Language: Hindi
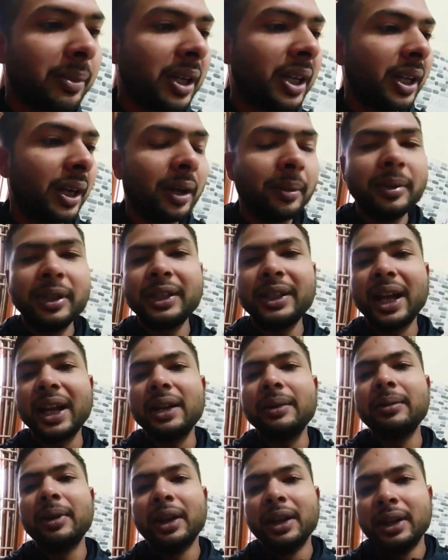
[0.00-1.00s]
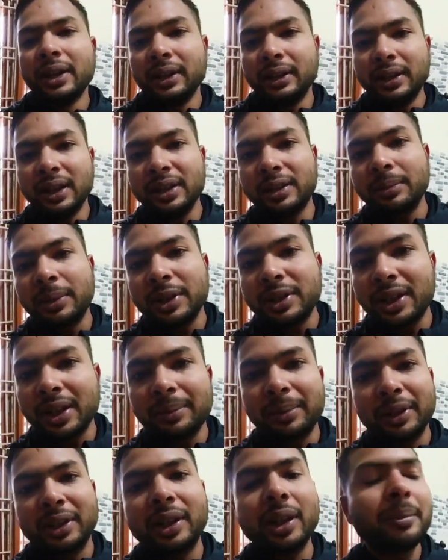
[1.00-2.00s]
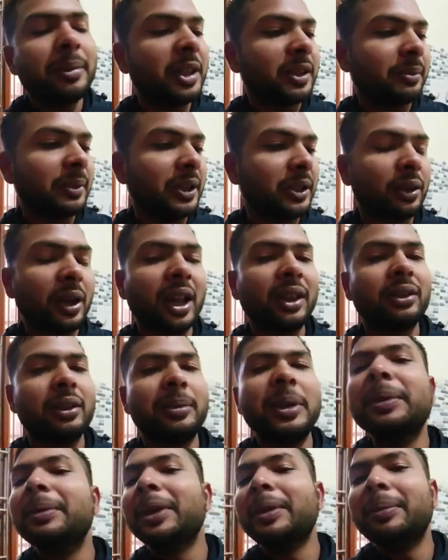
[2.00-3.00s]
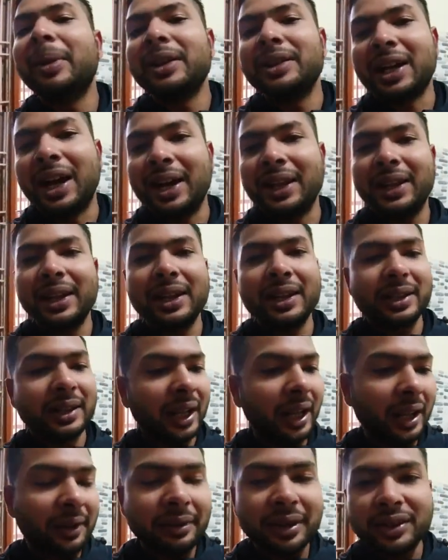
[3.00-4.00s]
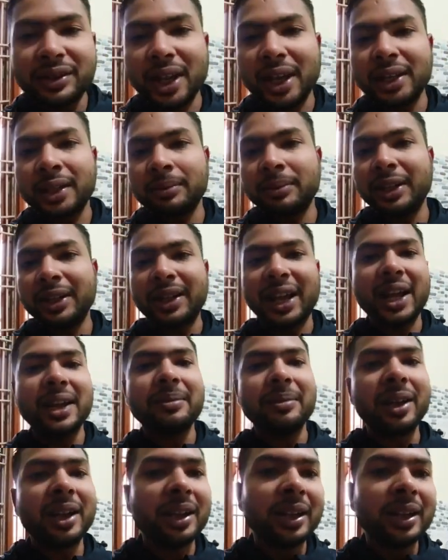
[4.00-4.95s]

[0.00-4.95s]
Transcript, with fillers: है बट अभी टाइम दस बज के पंद्रह बीस मिनट हो रहा है तो अभी मेरे पास आधे घंटे या फिर चालीस मिनट टाइम